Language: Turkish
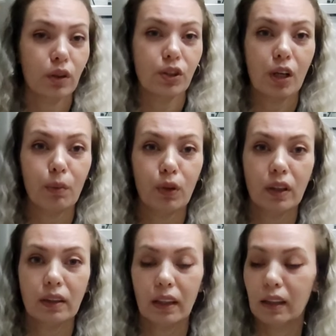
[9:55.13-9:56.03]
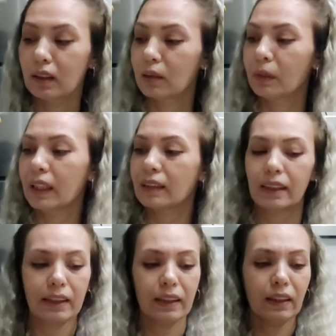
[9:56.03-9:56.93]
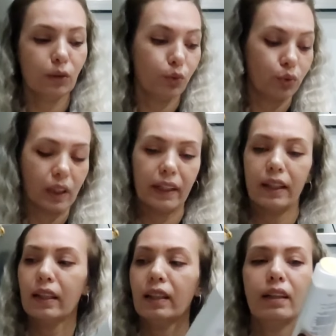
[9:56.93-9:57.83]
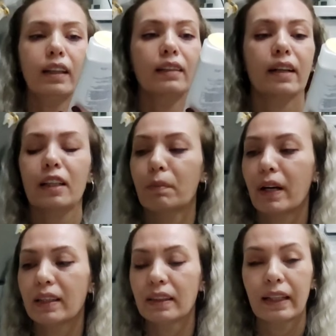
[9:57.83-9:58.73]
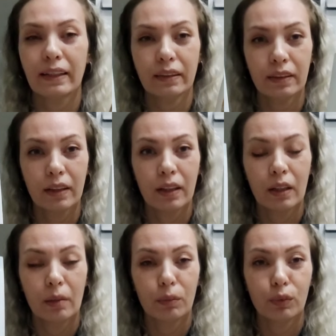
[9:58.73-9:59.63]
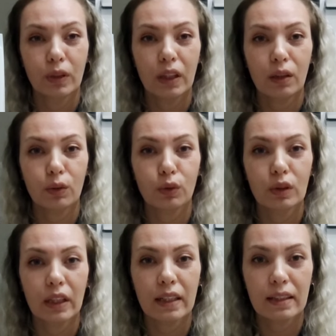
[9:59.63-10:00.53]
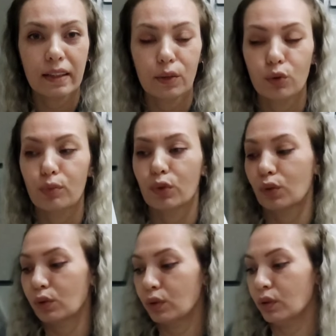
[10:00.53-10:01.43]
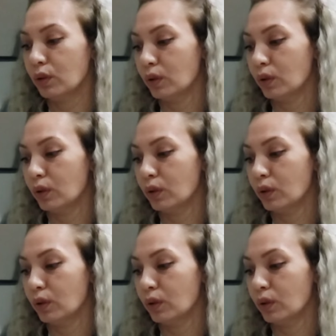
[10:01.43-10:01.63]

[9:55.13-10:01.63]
Şöyle şampuan aldım 2 tane, 3 tane, 2 tane Panten. Bunlar 38 liraya düşmüştü.